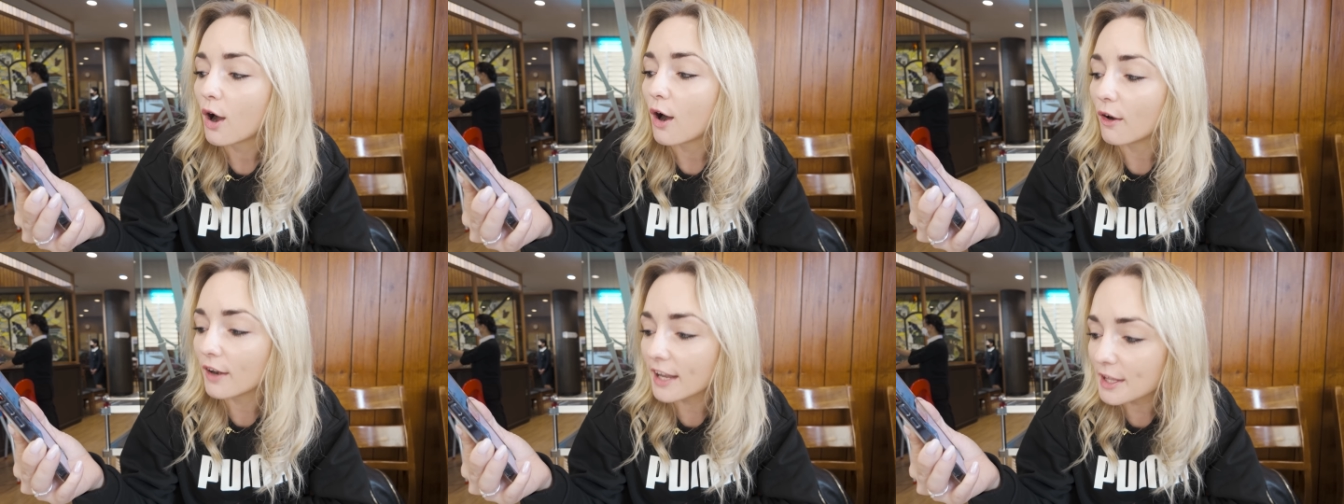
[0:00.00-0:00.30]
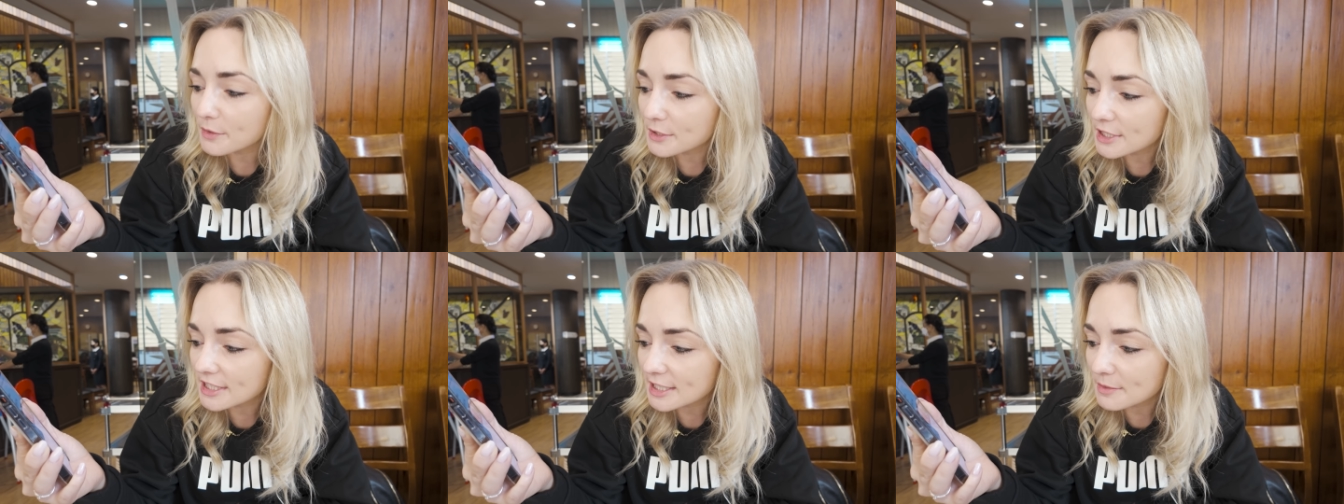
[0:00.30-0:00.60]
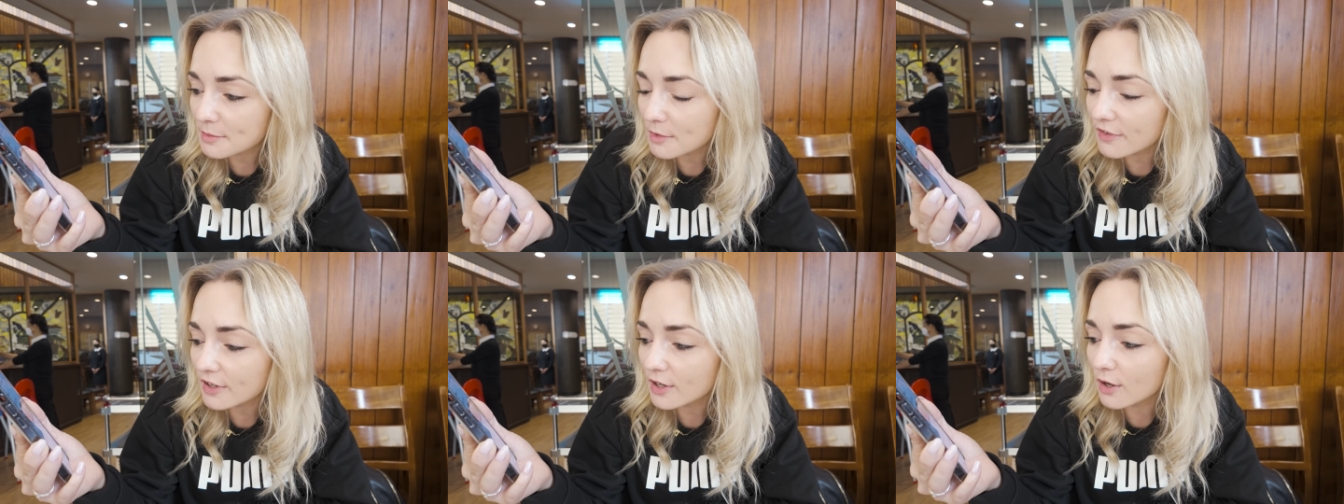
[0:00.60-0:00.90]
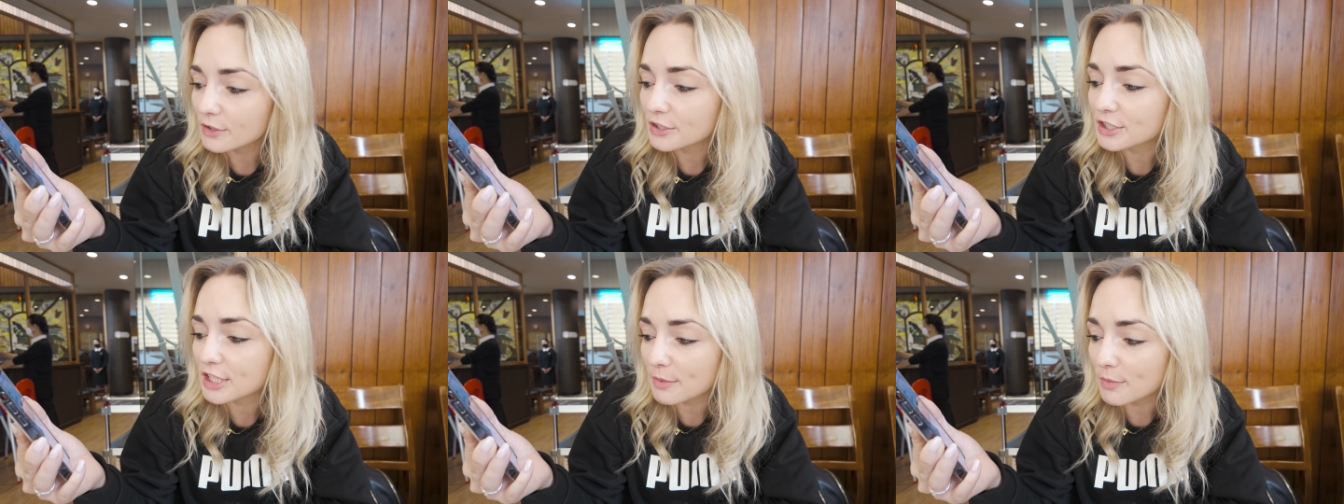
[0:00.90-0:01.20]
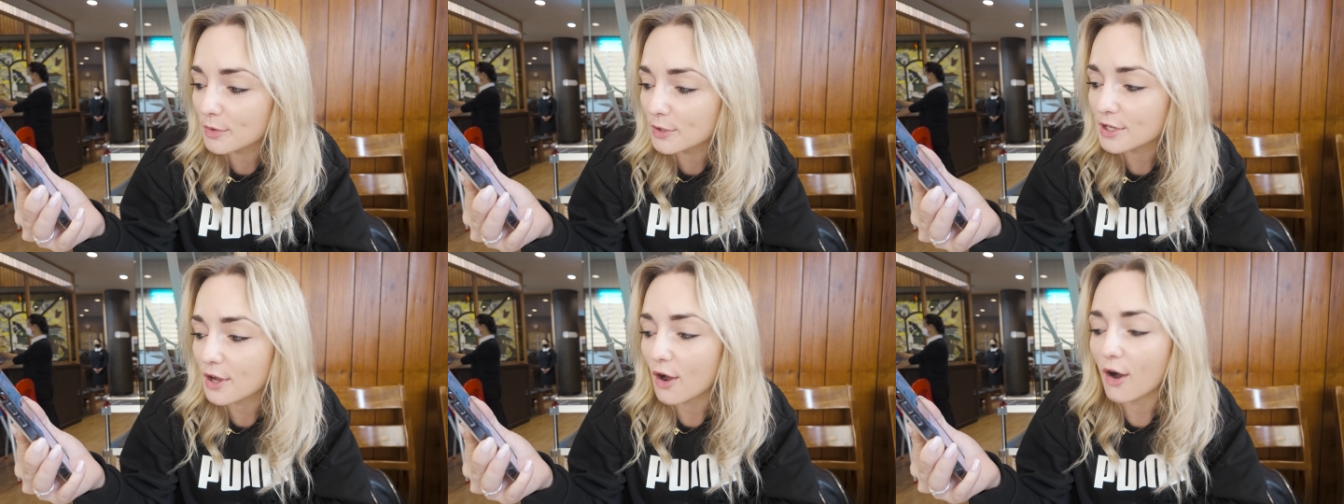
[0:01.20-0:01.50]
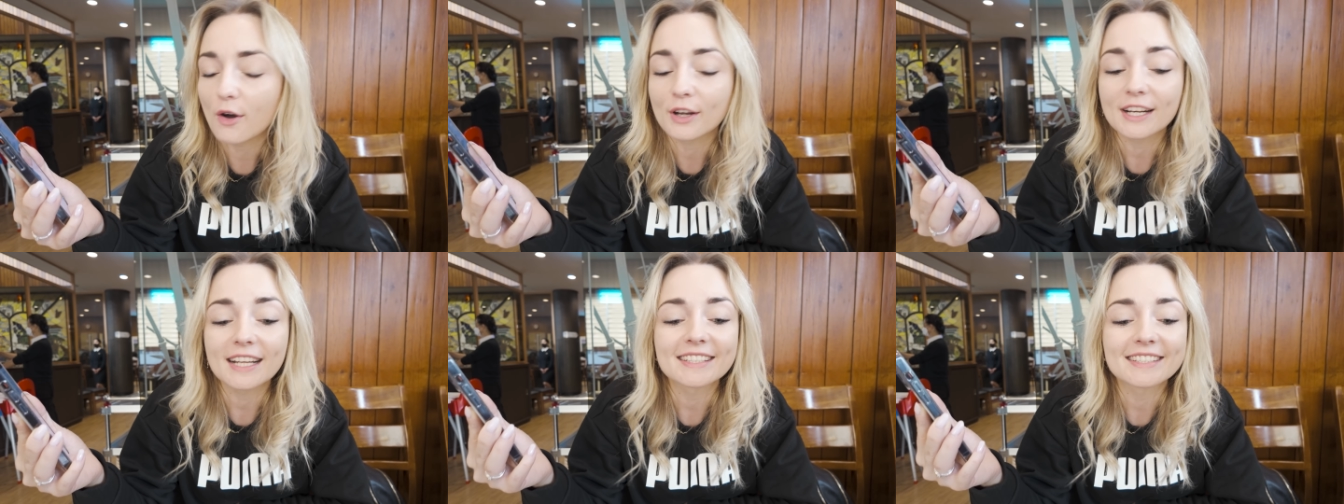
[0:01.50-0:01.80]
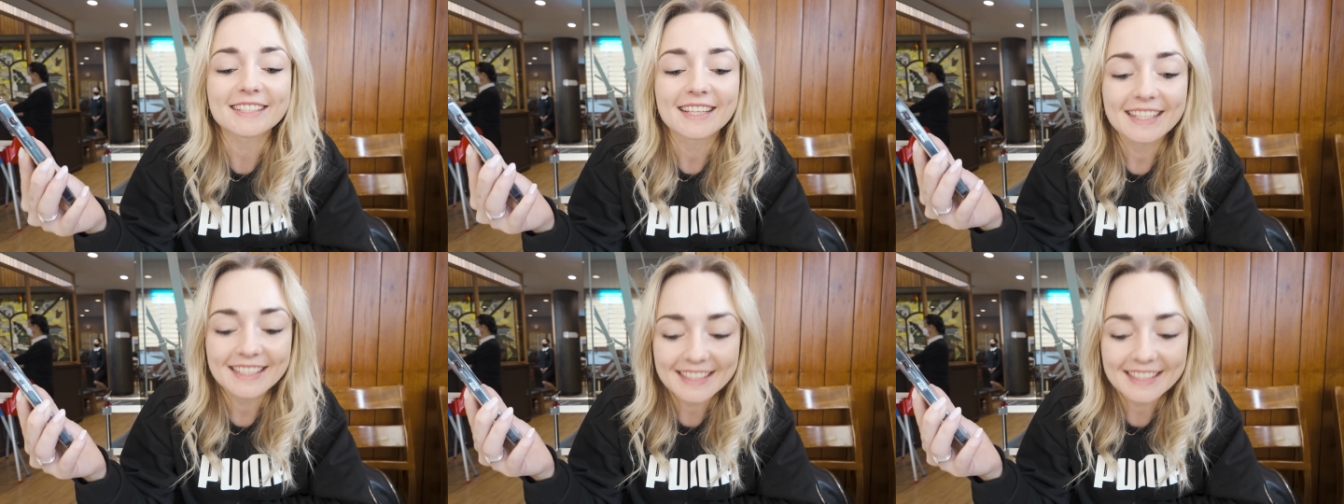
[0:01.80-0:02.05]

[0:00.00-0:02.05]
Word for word: oleju sezamowego, cebuli oraz